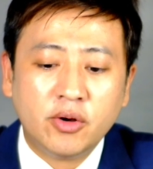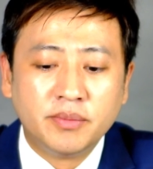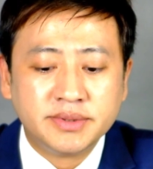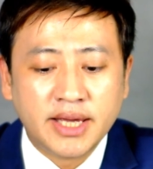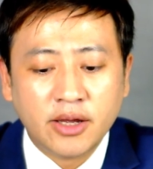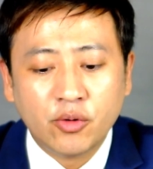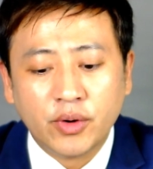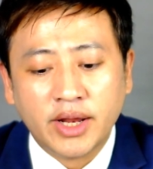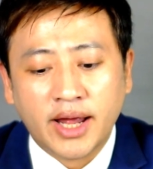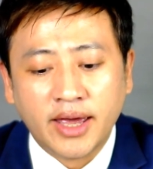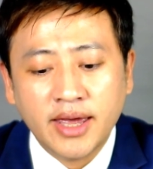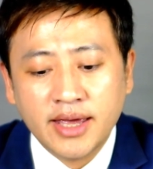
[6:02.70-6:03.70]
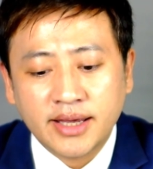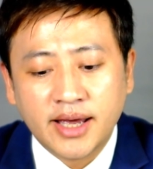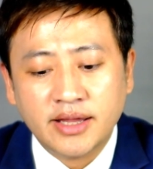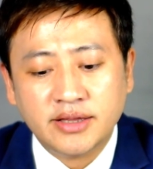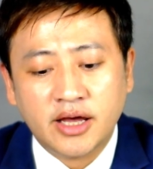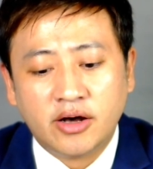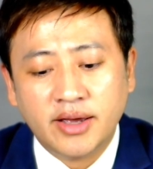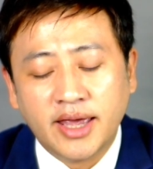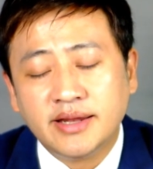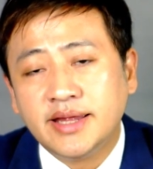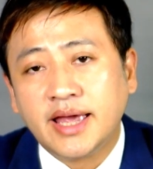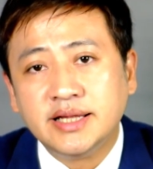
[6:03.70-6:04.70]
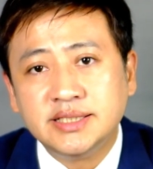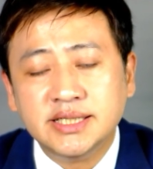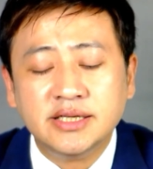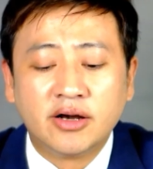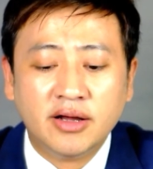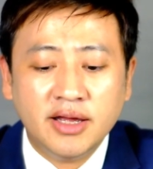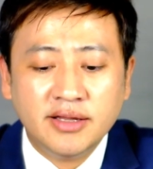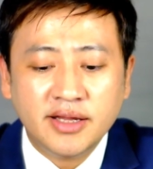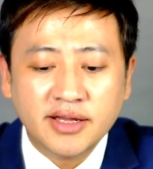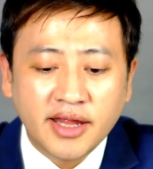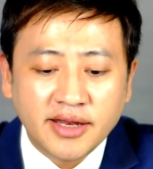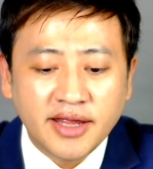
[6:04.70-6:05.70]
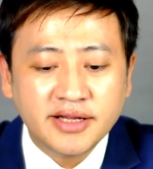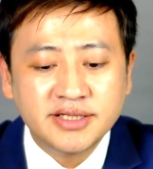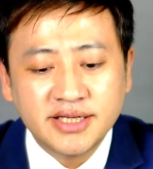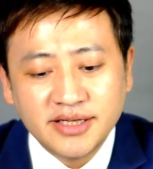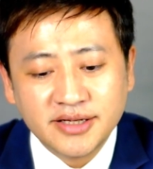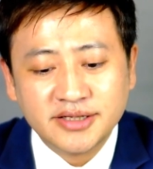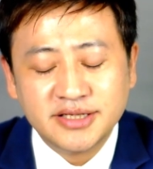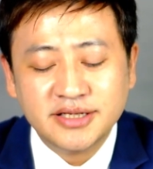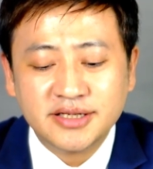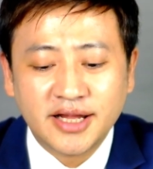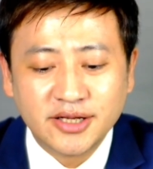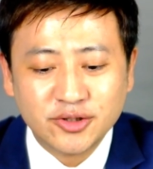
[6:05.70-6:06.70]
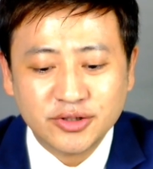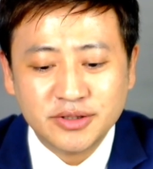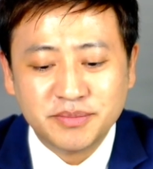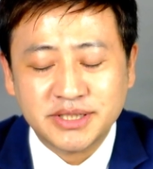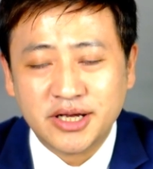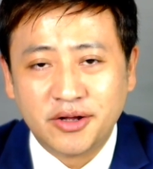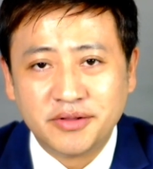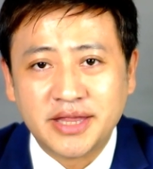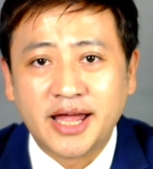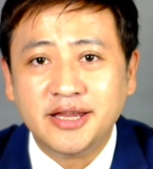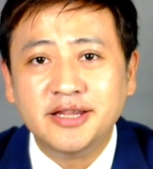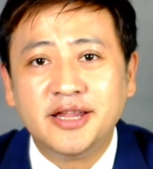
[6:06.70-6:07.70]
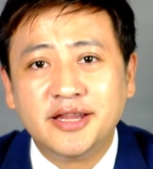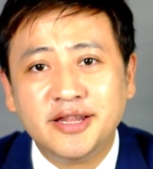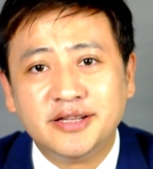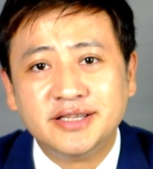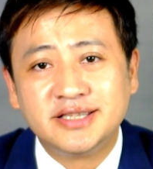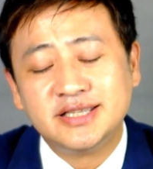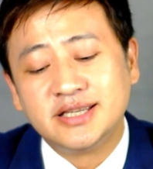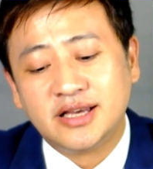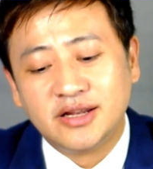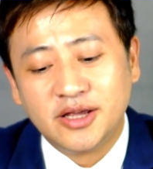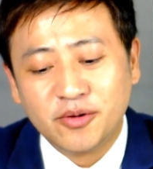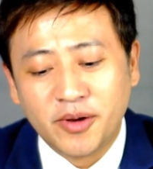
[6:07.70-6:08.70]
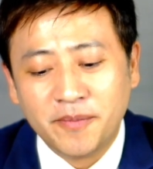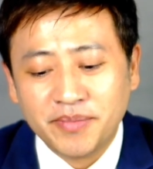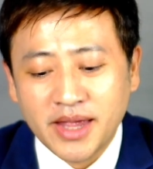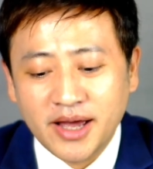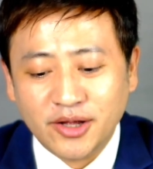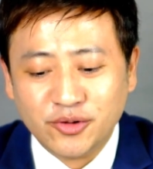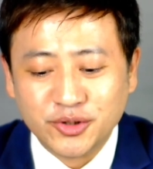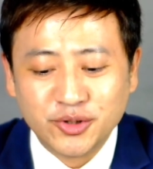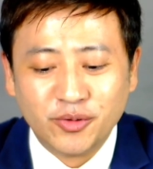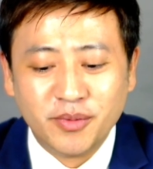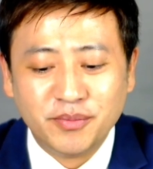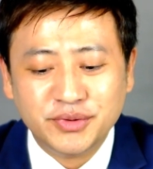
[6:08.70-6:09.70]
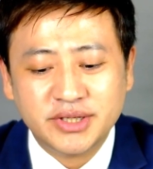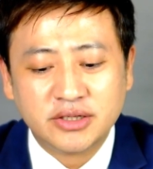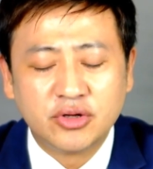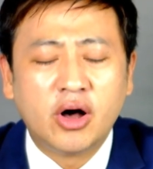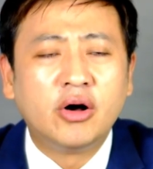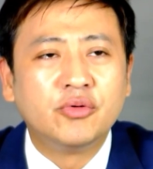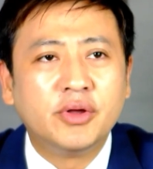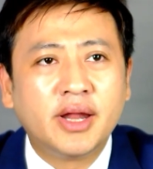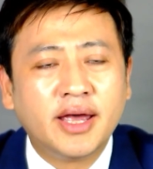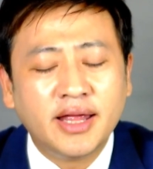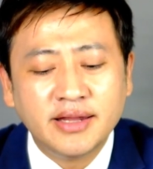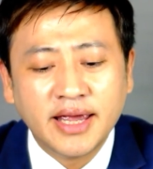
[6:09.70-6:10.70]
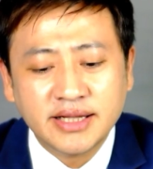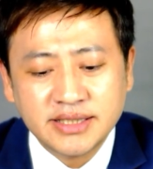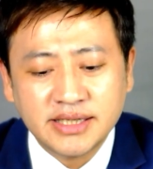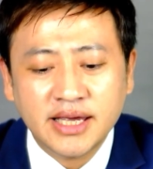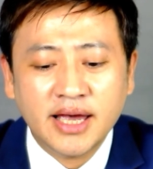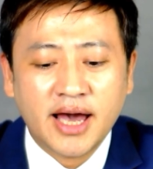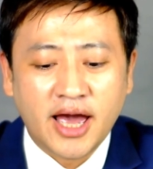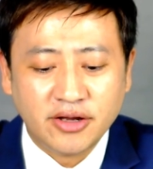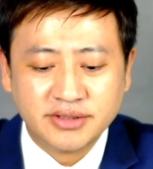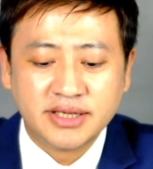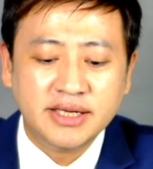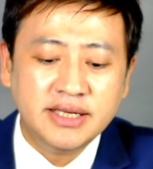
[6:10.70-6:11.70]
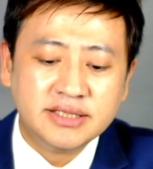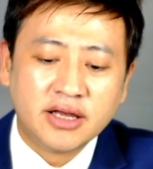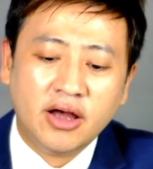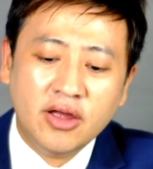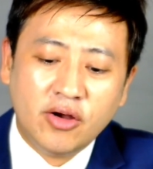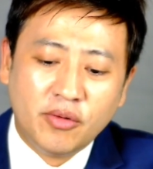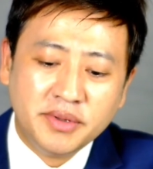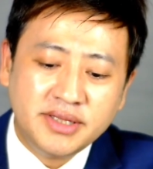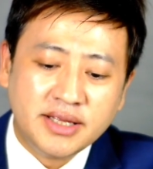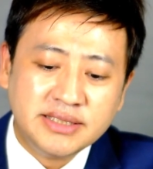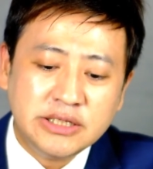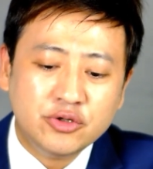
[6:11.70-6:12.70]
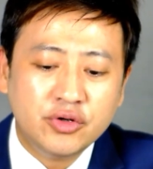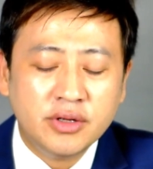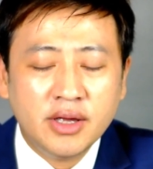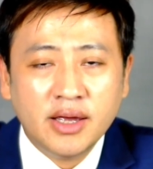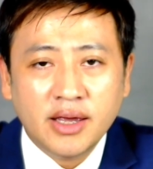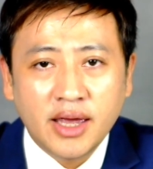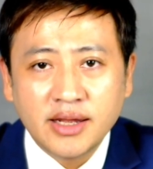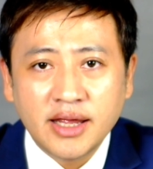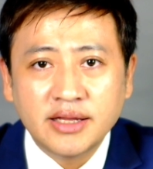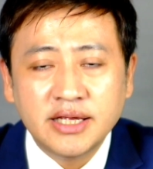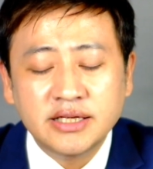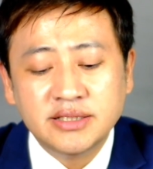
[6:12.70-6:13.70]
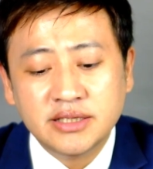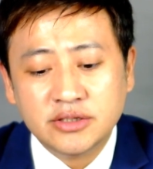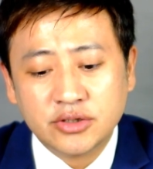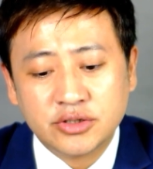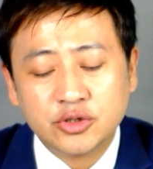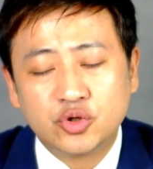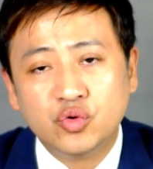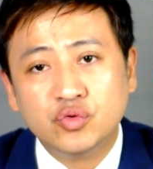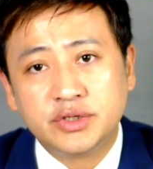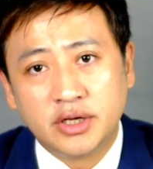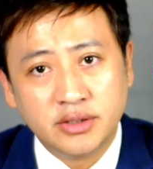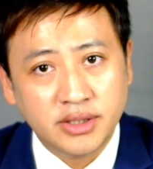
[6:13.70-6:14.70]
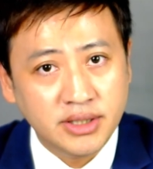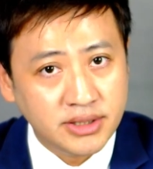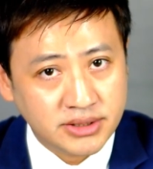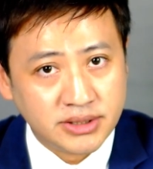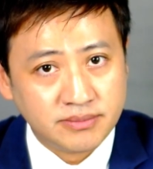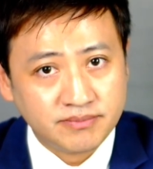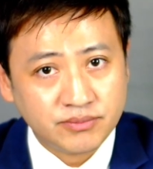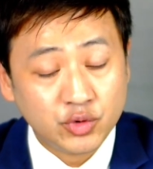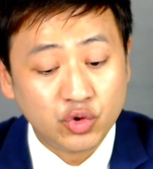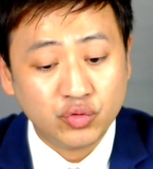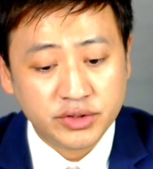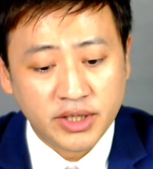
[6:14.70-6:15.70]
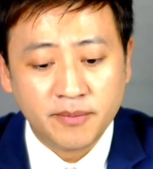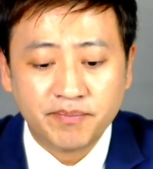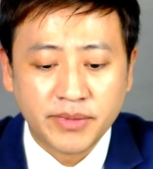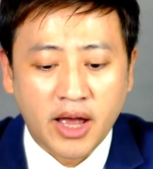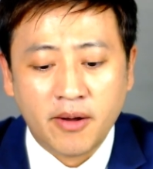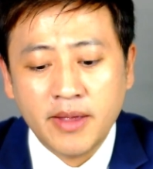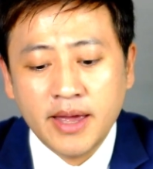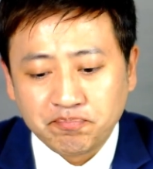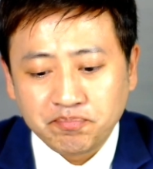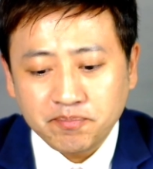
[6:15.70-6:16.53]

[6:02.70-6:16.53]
边我们再回来看到 n a t 哦，那 n a t 呢，其实它就是比较难一点点的字根呢，因为很多时候我们不知道说哦，原来 n a t 还有这个意思啊。我们点进去 n a t，其实就是出生的意思，出生。好，